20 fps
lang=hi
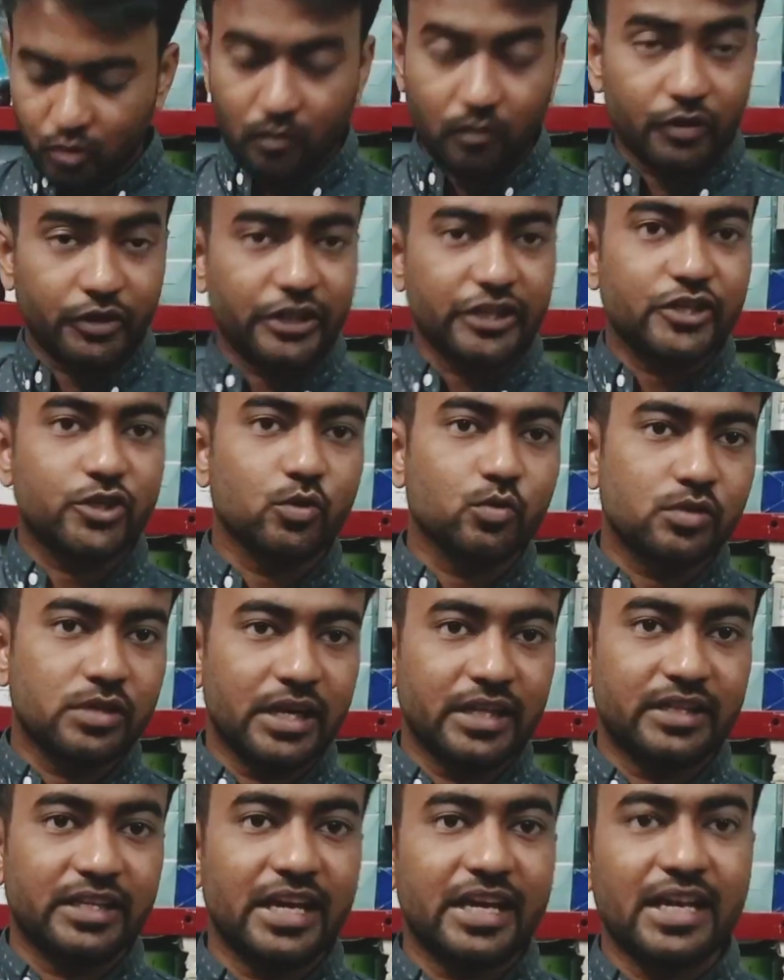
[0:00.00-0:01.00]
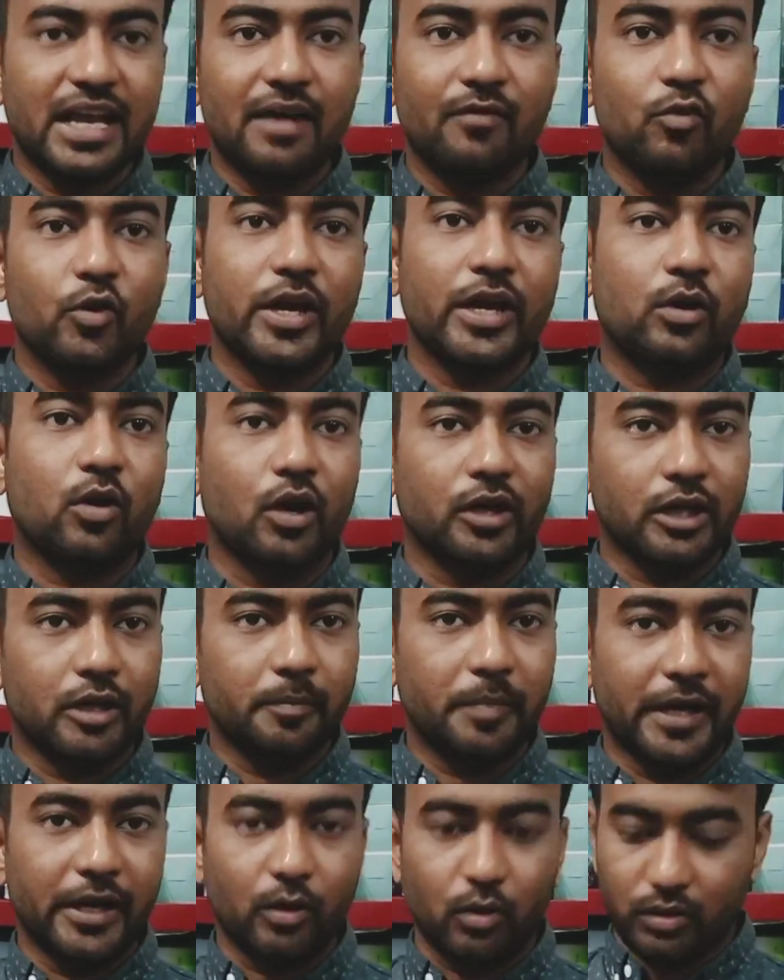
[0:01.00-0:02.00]
तो वो टिश्यूज देती हैं या वो एक
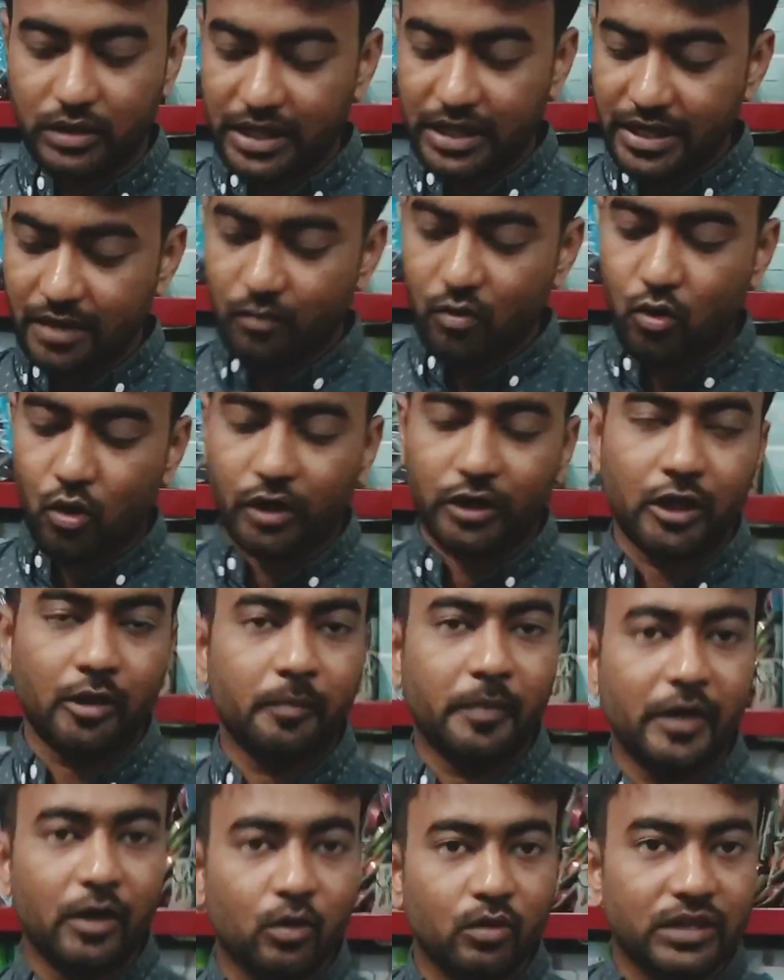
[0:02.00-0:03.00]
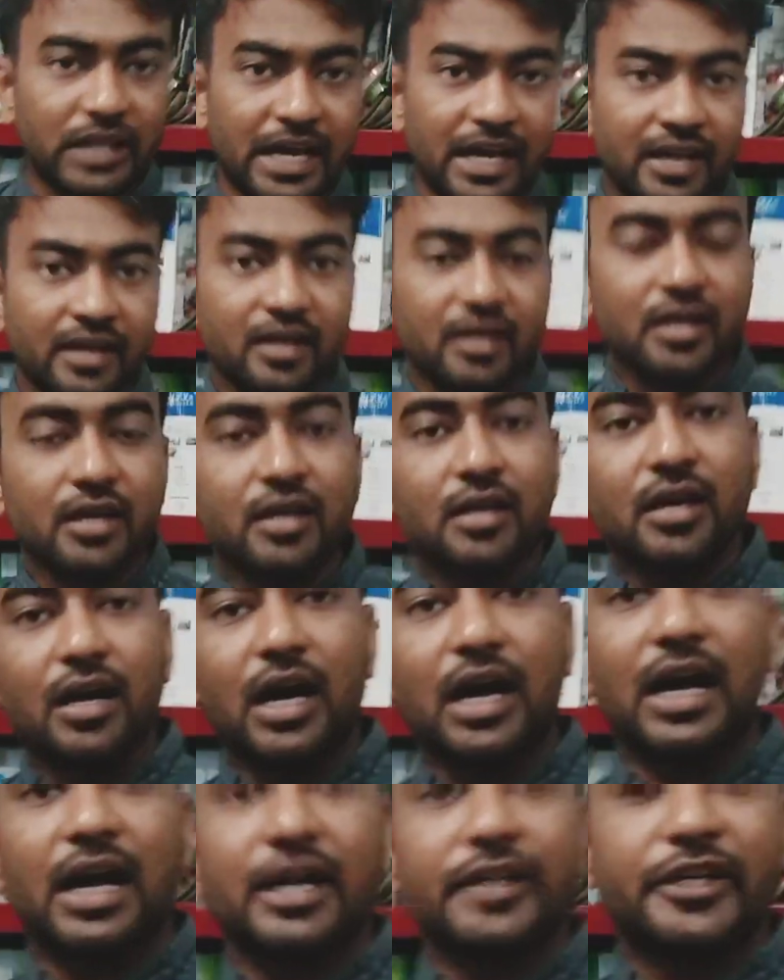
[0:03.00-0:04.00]
कॉटन पेड होता है या वो कॉटन पेड होता
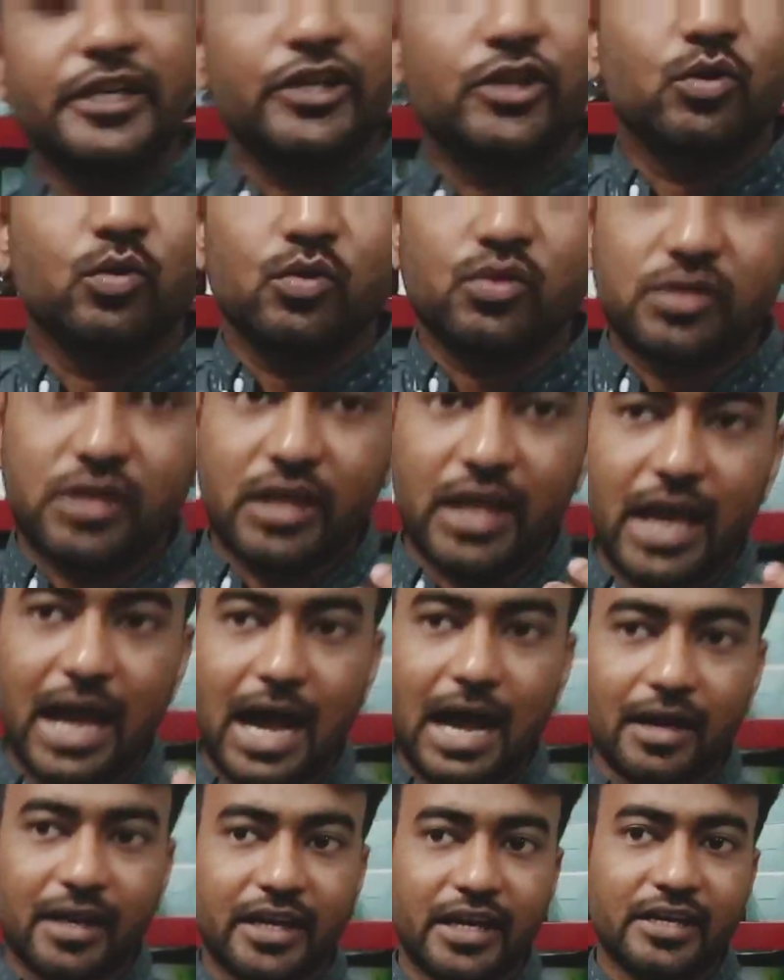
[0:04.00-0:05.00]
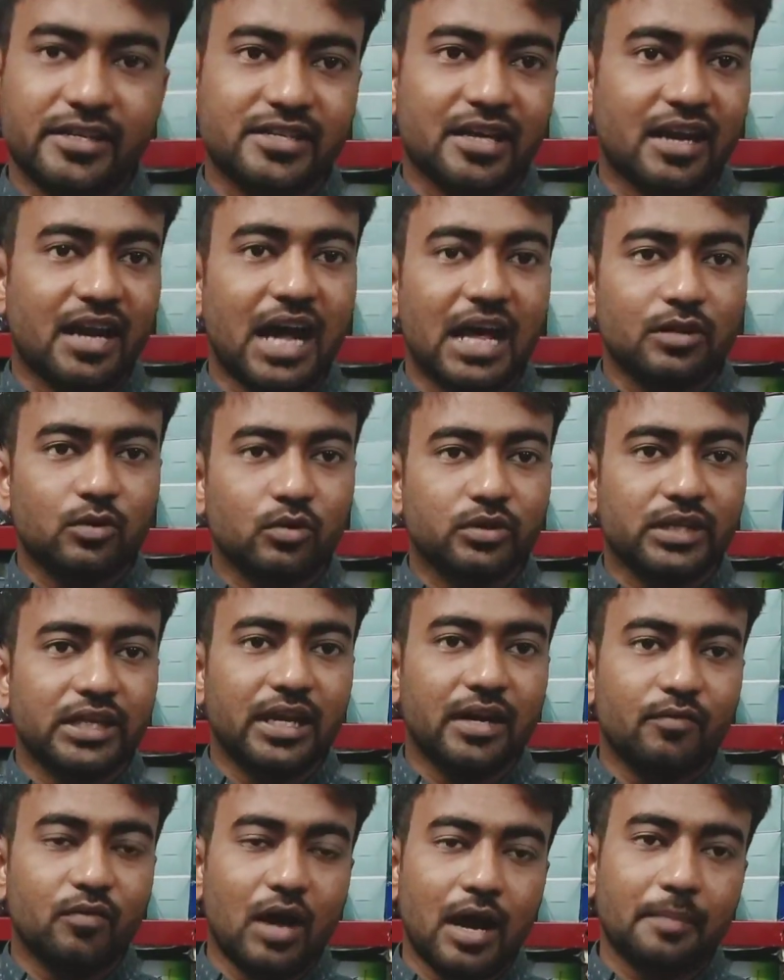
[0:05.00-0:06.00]
है टिश्यूज के आके जरात होते
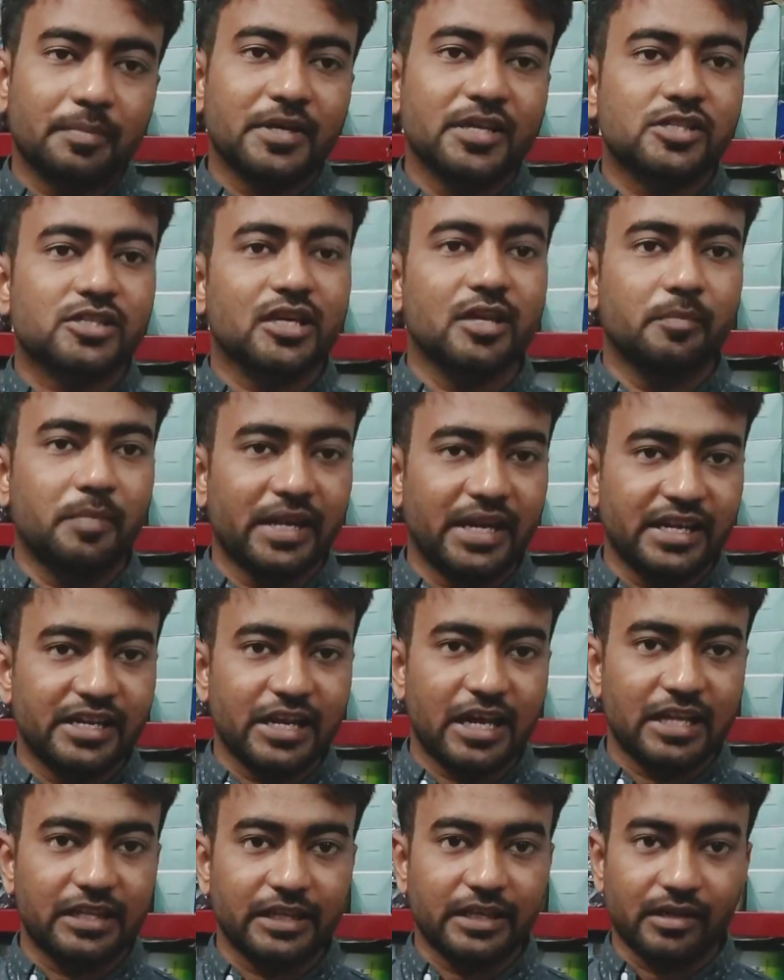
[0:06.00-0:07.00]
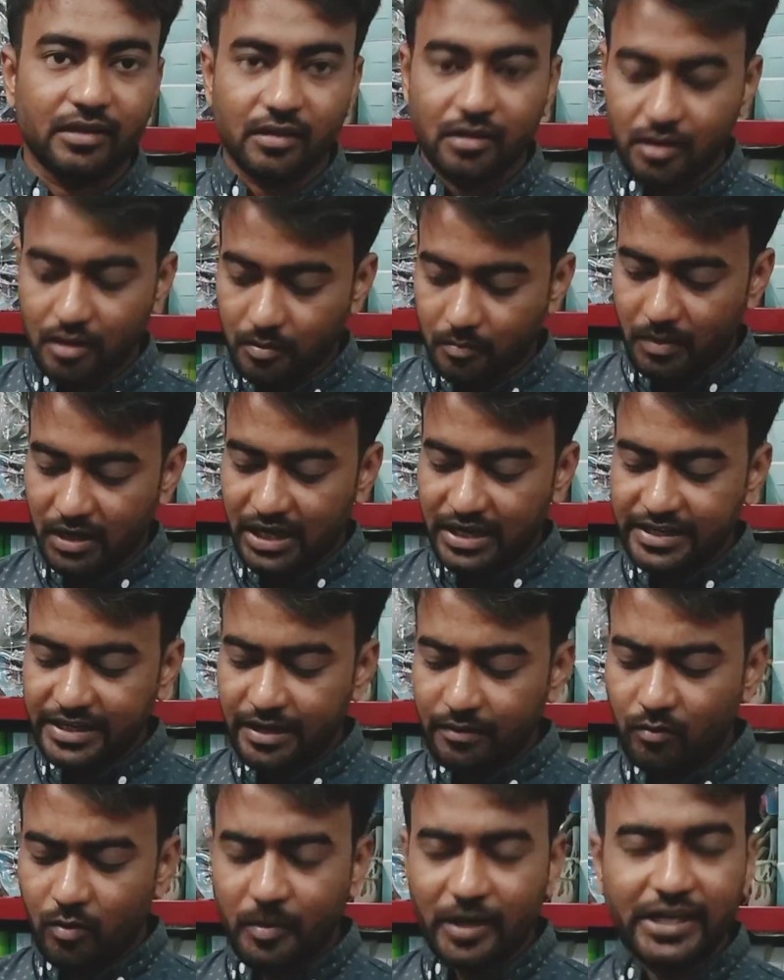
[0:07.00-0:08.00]
हैं ना वो आपकी स्किन पे रह जाते हैं मगर
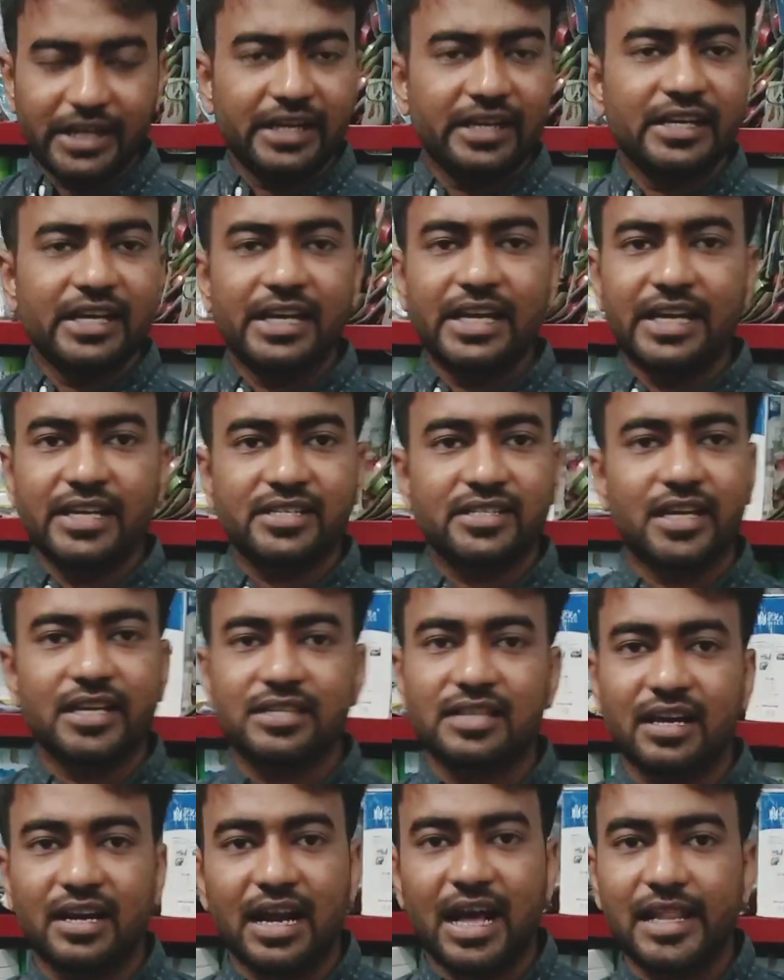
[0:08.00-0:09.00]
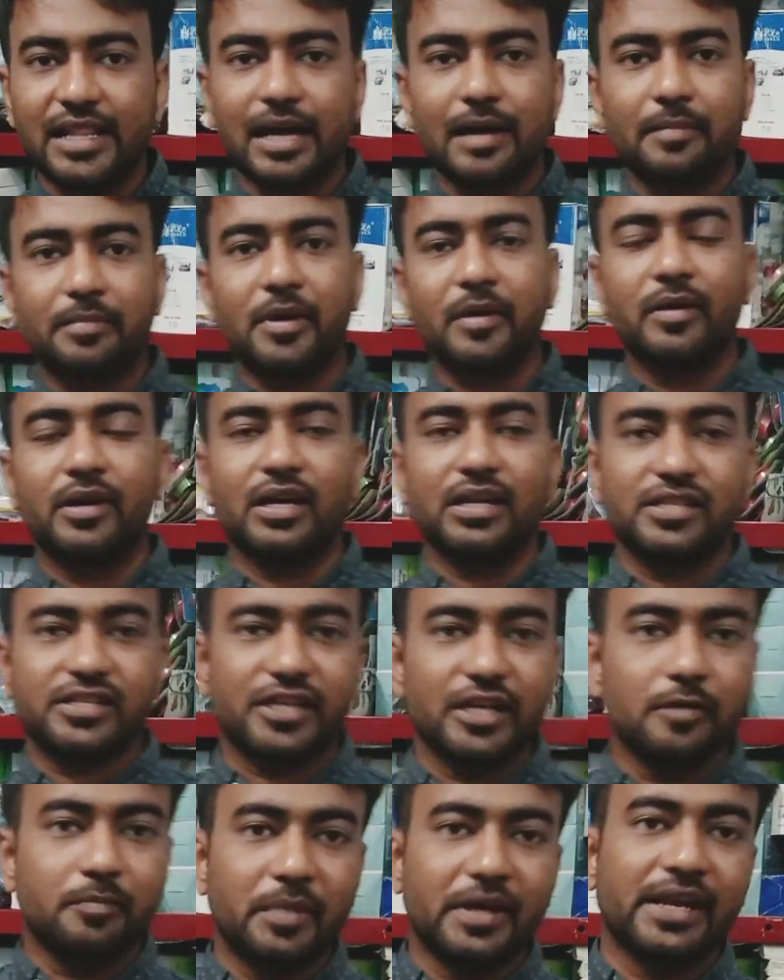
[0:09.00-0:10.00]
ये वो मटेरियल है इसके जरात आपके
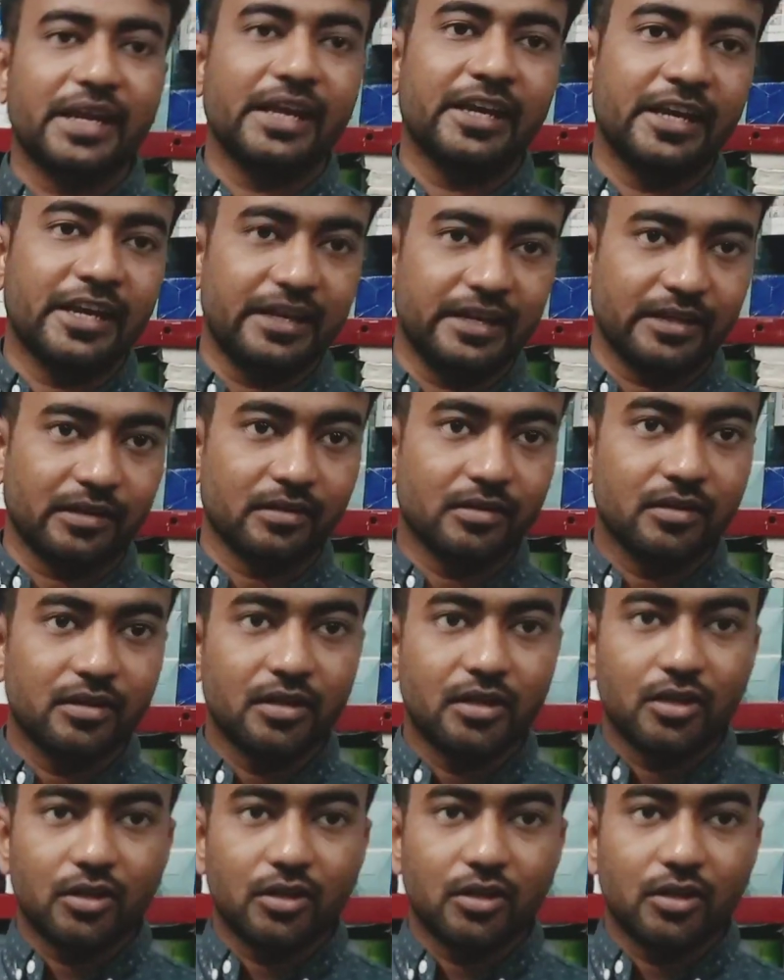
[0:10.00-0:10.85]
स्किन पे रहेंगे नहीं